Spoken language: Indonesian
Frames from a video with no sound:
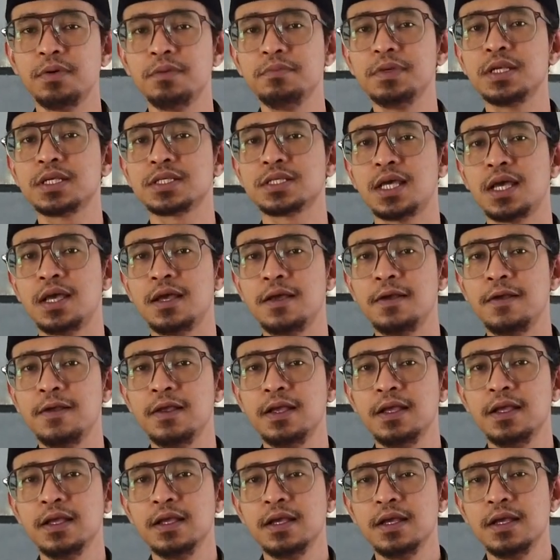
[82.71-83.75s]
Pemirsa,
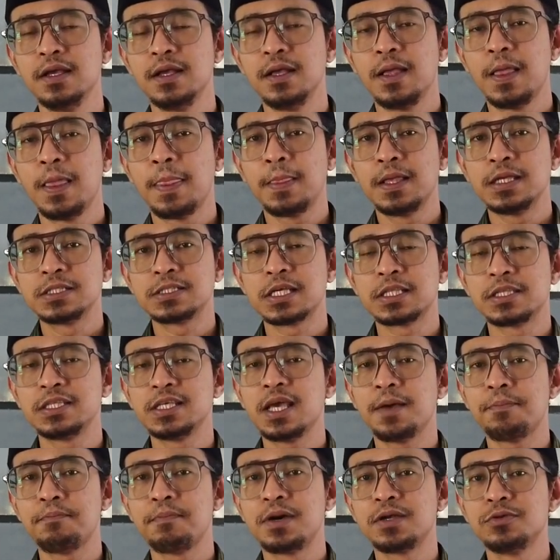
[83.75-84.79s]

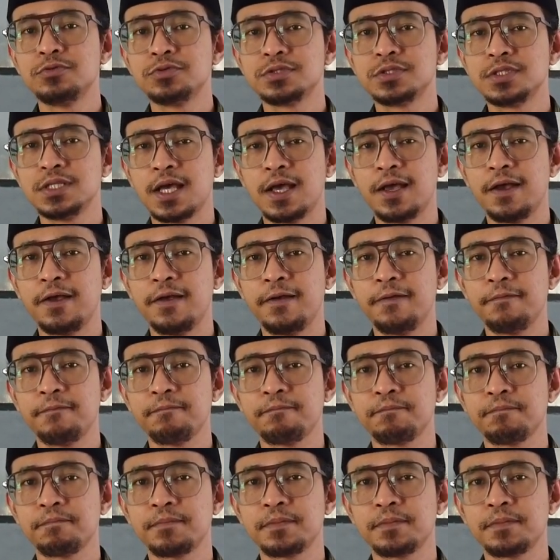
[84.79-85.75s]
setiap manusia